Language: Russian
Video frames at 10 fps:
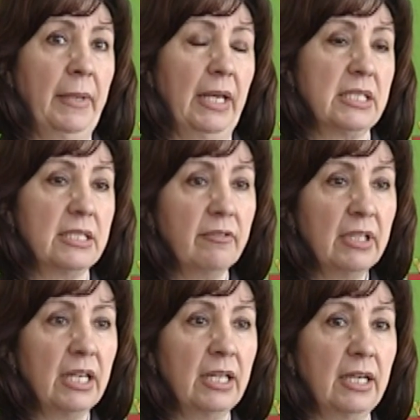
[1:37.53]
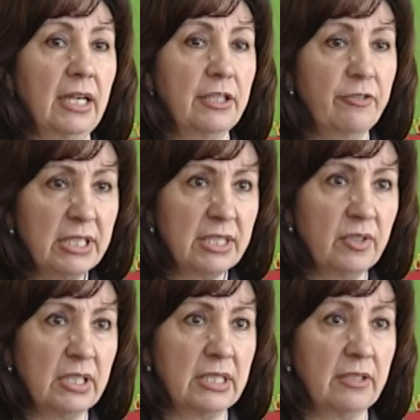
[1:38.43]
Основная
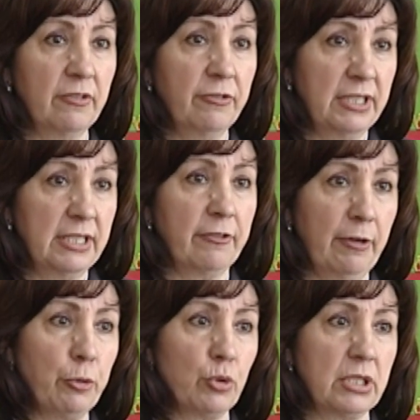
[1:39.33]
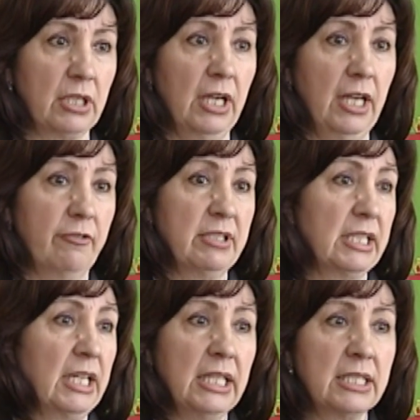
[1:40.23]
ответственность в этих вопросах
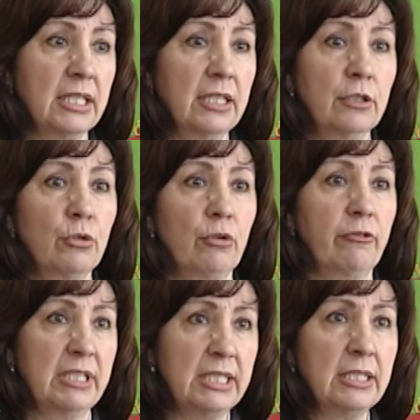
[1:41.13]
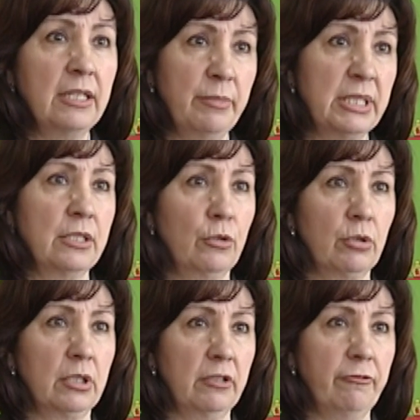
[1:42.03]
возлагается на руководителей местных
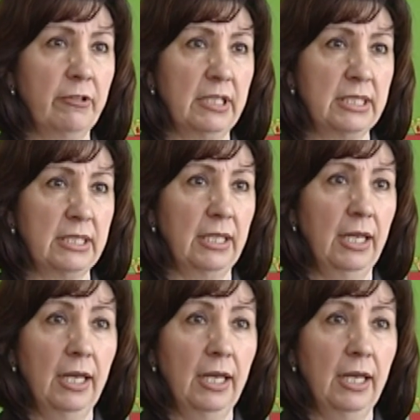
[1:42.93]
органов власти.